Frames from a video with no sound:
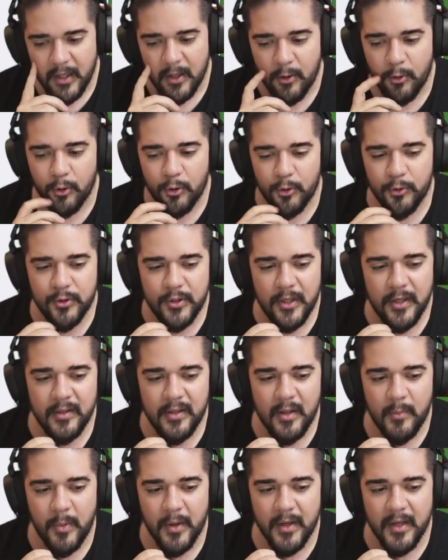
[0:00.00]
Ragorod
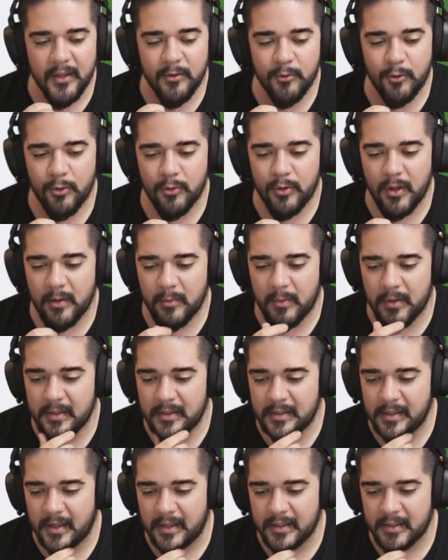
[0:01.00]
şehrine paket
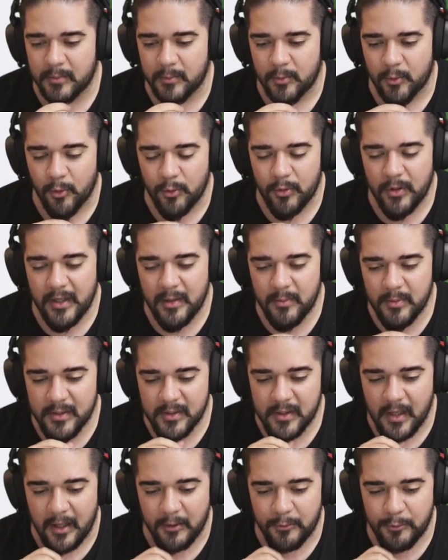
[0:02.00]
göndermeniz lazım. Gönderir
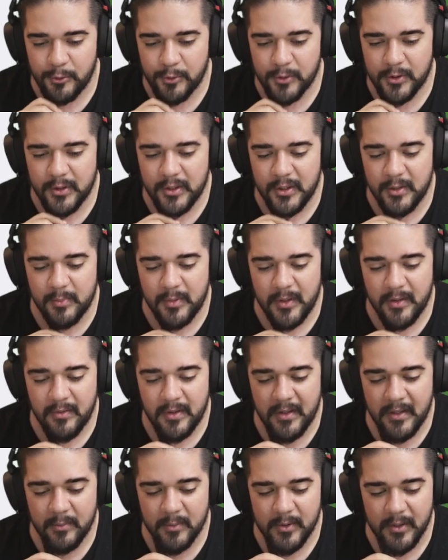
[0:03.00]
misiniz? 600
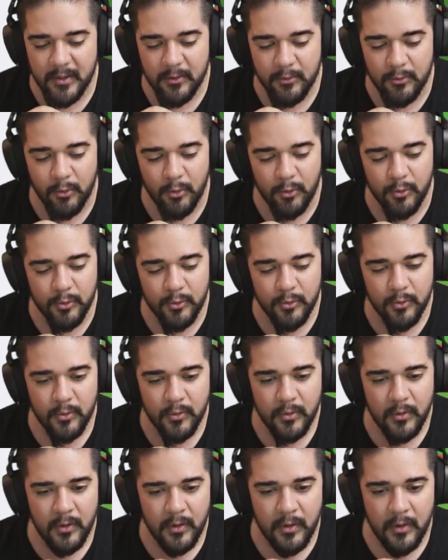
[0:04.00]
GP'ye veririm sana diyor. Olur.